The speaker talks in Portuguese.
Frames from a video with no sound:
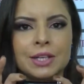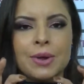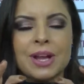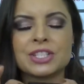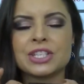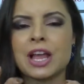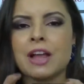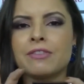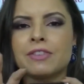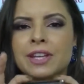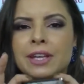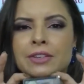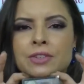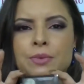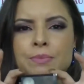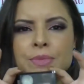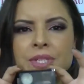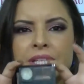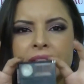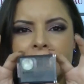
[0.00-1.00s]
Eu achava que a
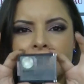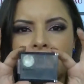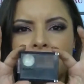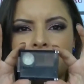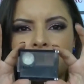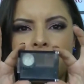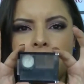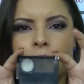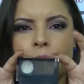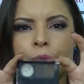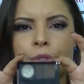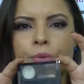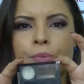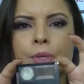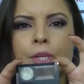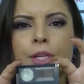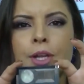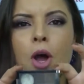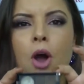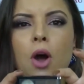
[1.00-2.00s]
sobrancelha ficava muito
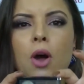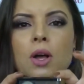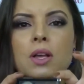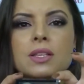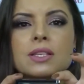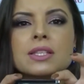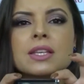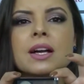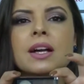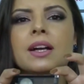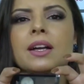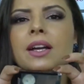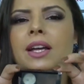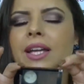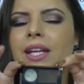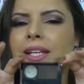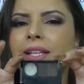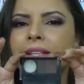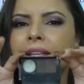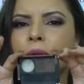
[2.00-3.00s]
brilhosa
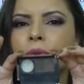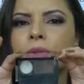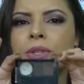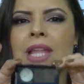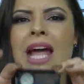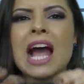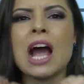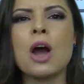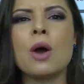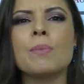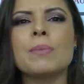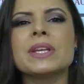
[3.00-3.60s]
e tal, tal.